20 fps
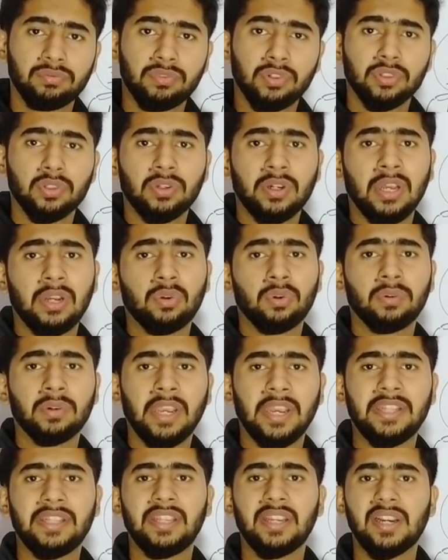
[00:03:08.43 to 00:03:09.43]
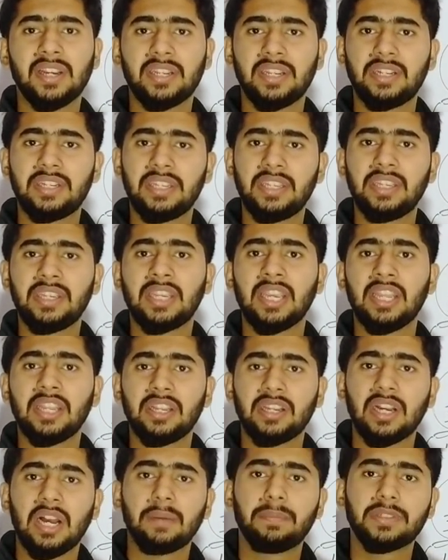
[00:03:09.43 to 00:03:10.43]
वो तो कल को कह देगा कि ठीक
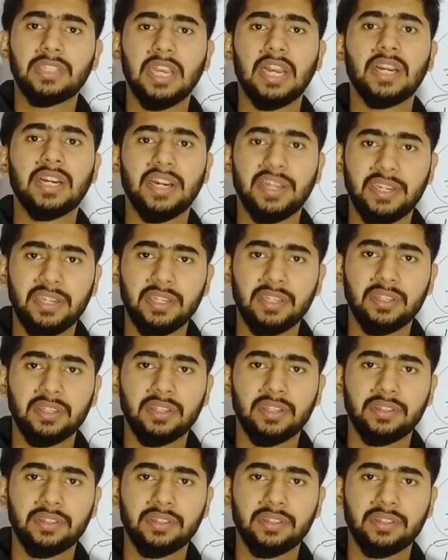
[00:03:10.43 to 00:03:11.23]
है अब क्या करें